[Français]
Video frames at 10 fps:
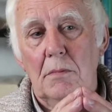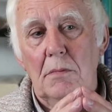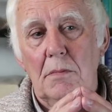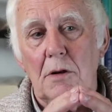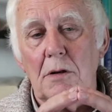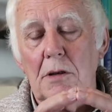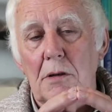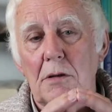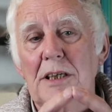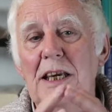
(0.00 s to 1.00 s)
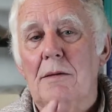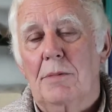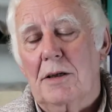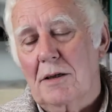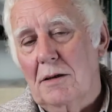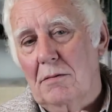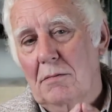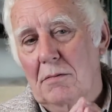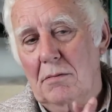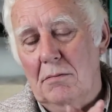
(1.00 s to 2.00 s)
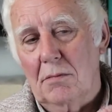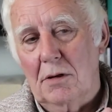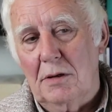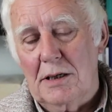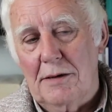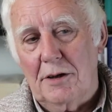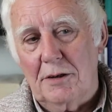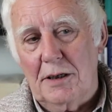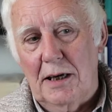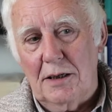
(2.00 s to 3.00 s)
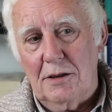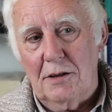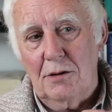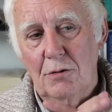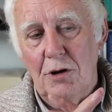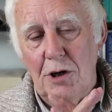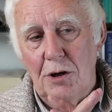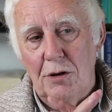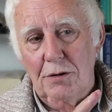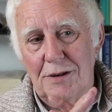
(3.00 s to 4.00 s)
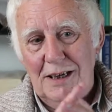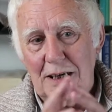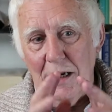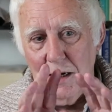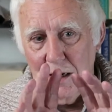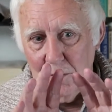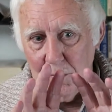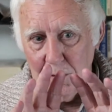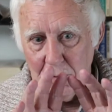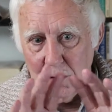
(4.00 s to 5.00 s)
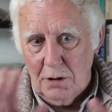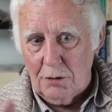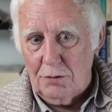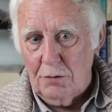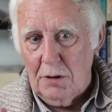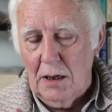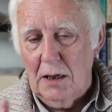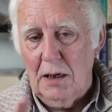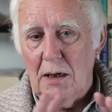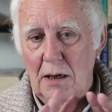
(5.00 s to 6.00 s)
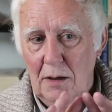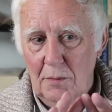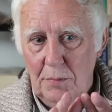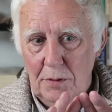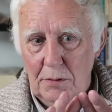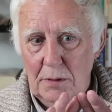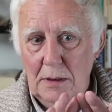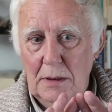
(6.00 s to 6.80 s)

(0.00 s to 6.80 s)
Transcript: de, parce que le désavantage du lieu, c'est qu'il est un peu clôturé, il est un peu euh,